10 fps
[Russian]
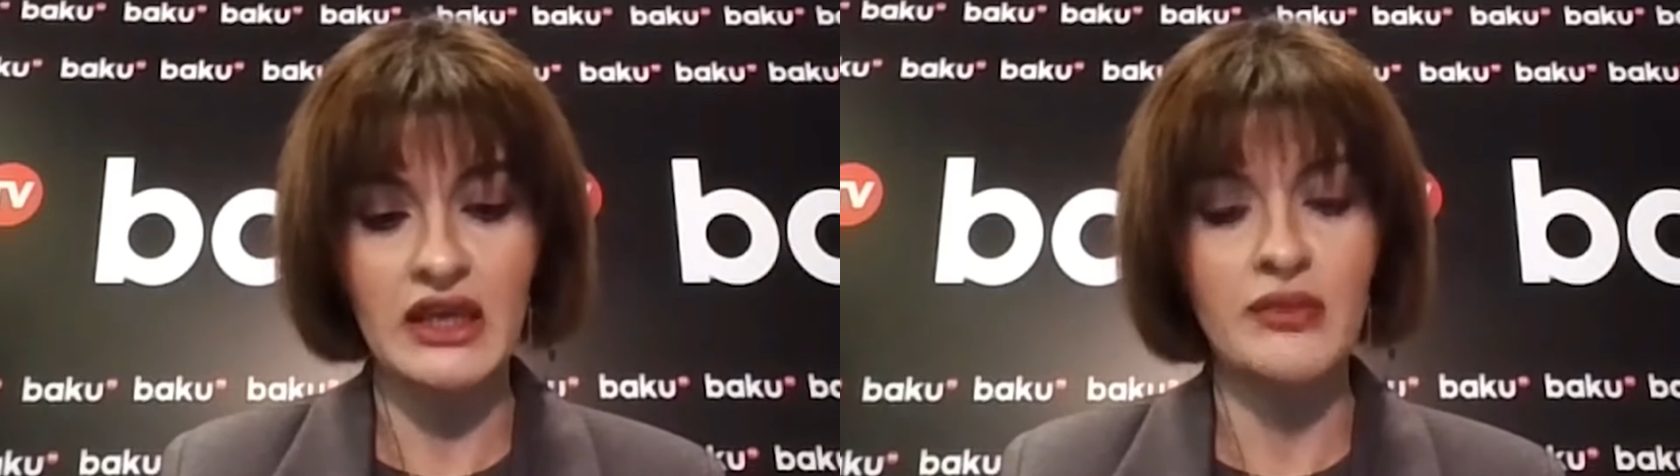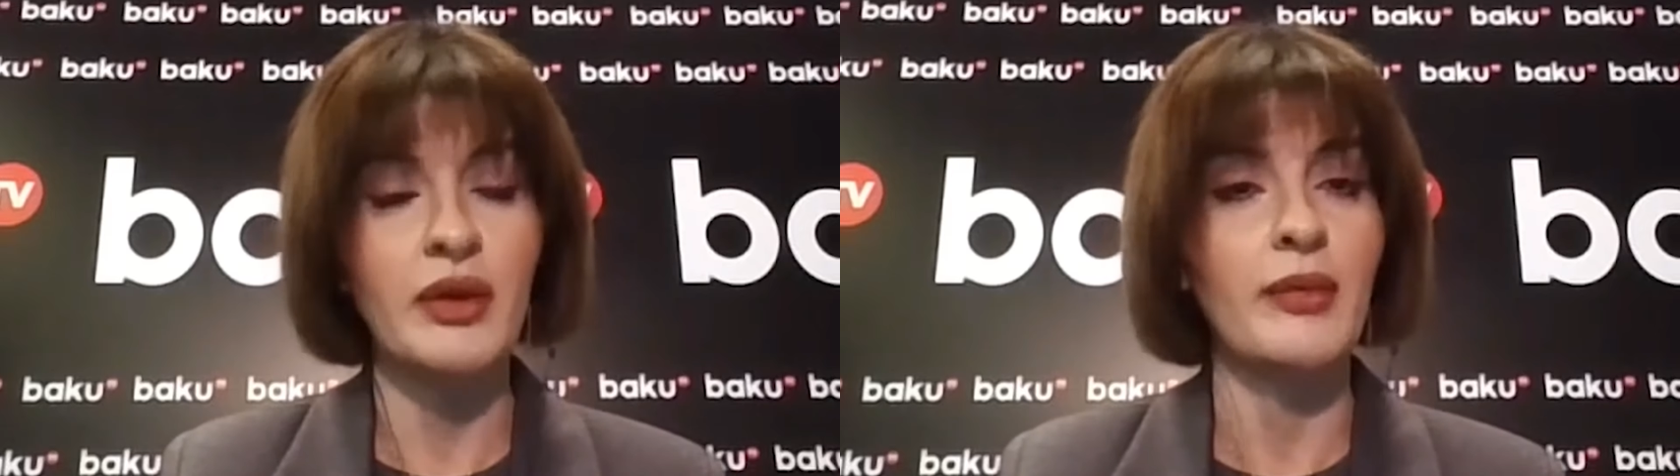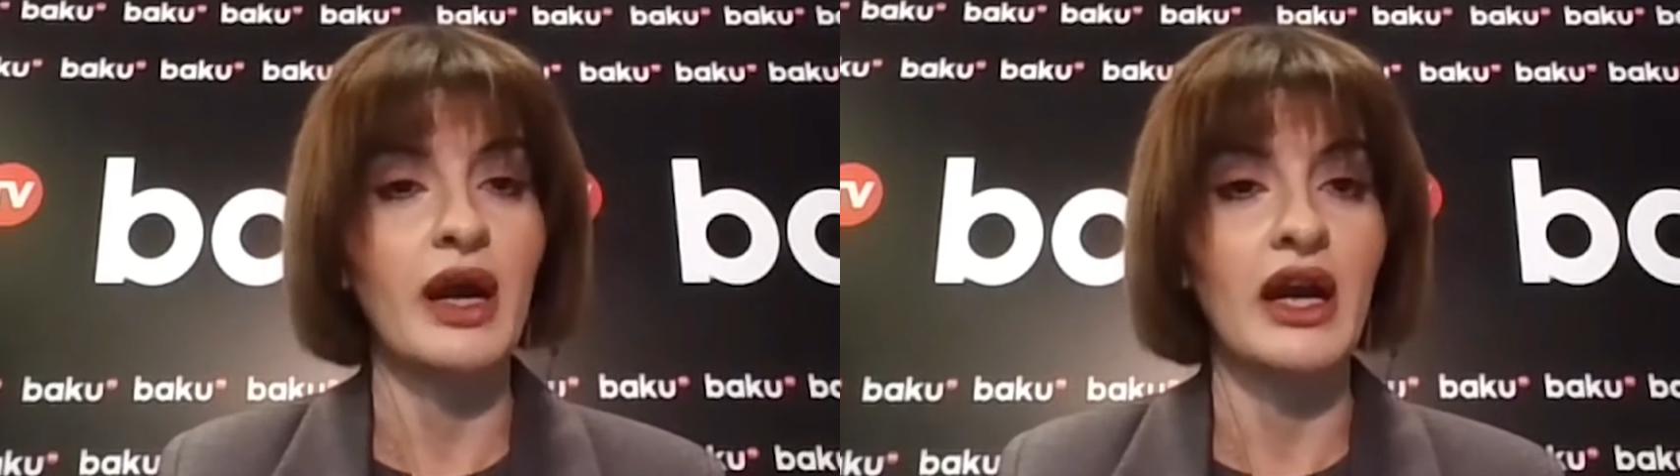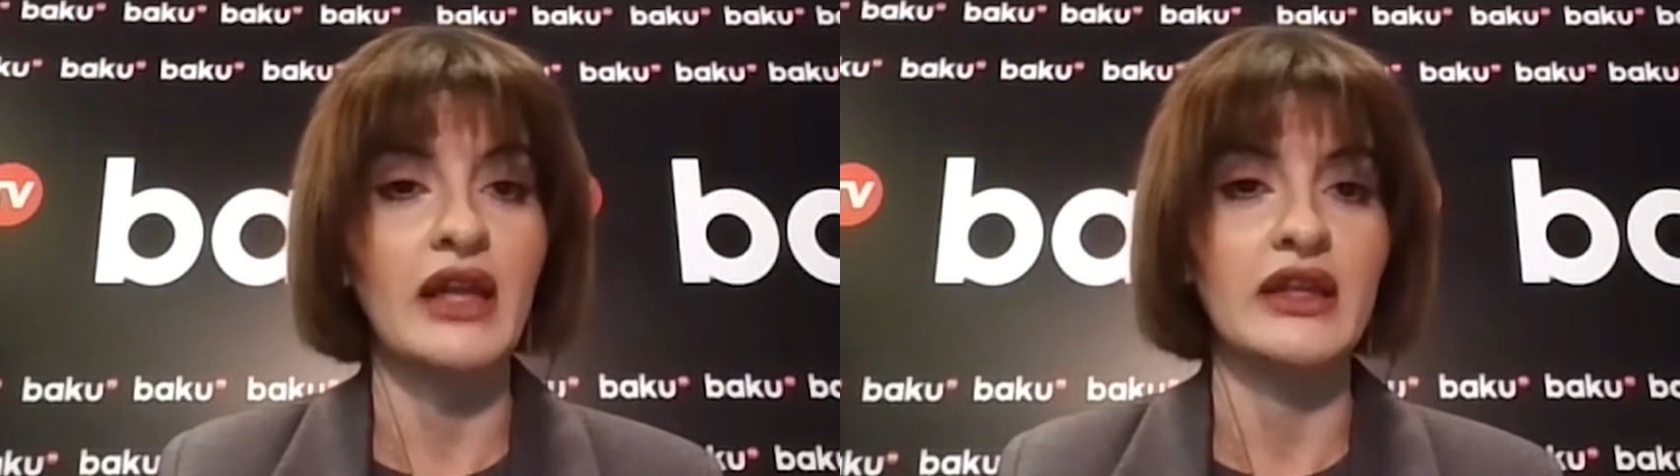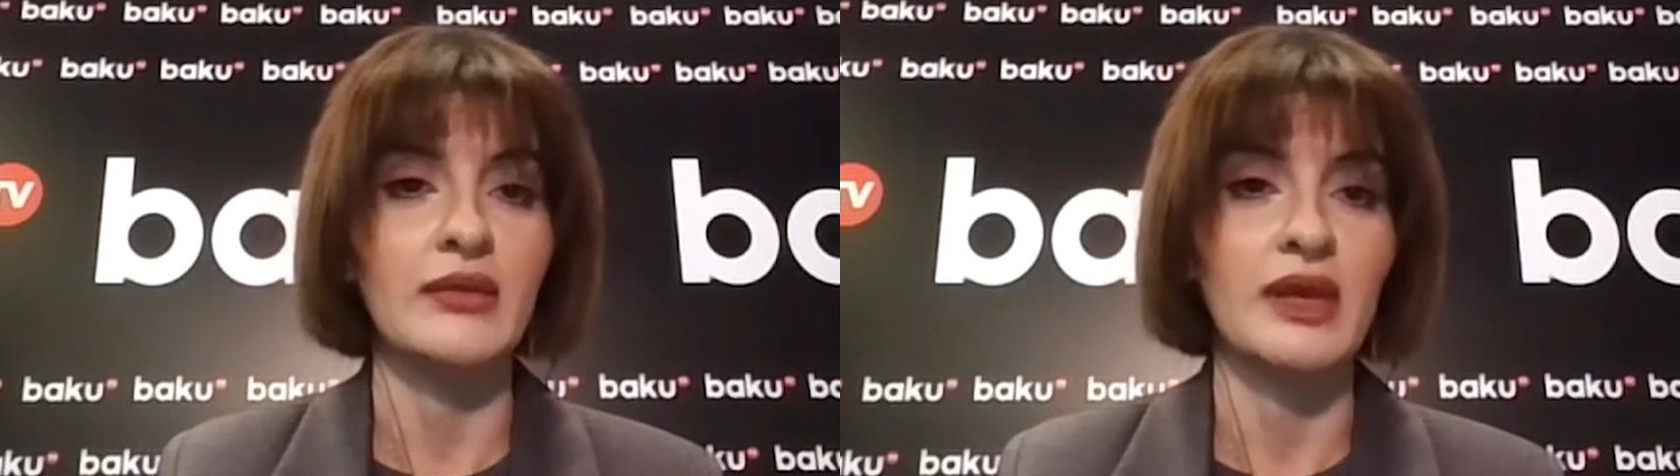и
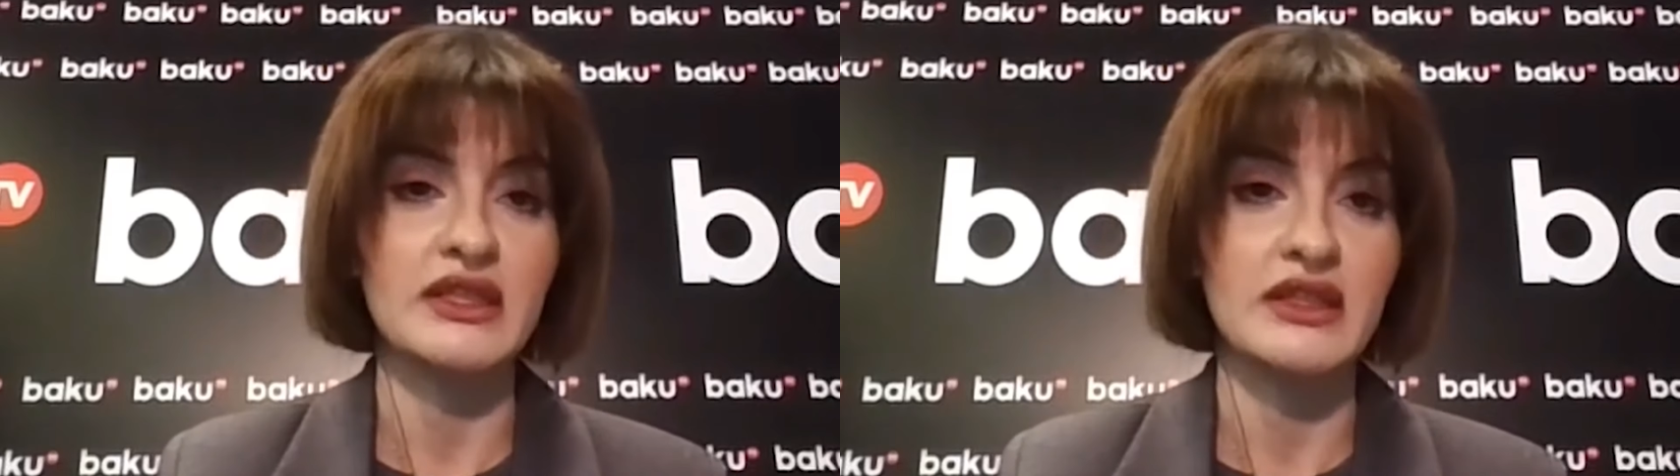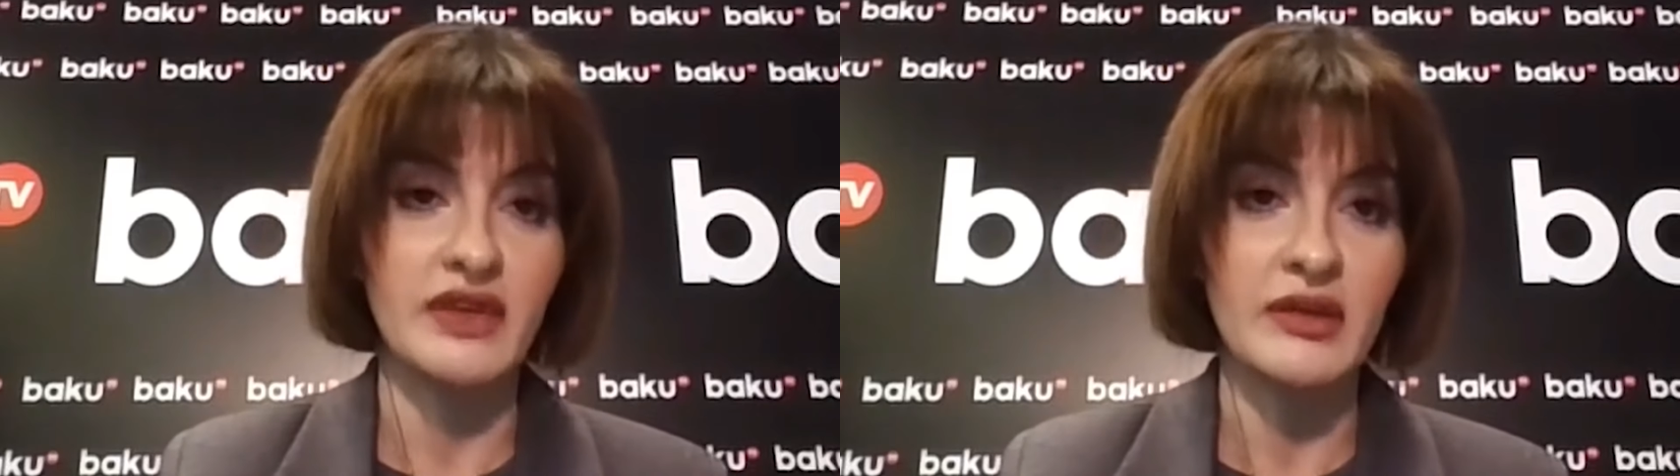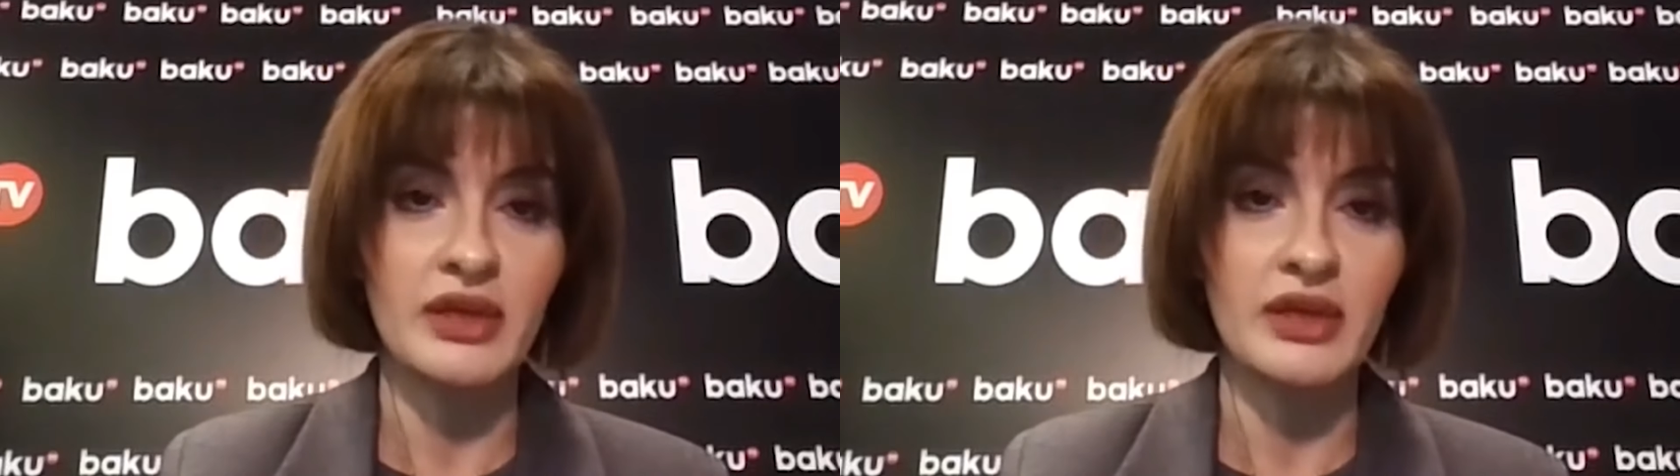пропаганда Москвы,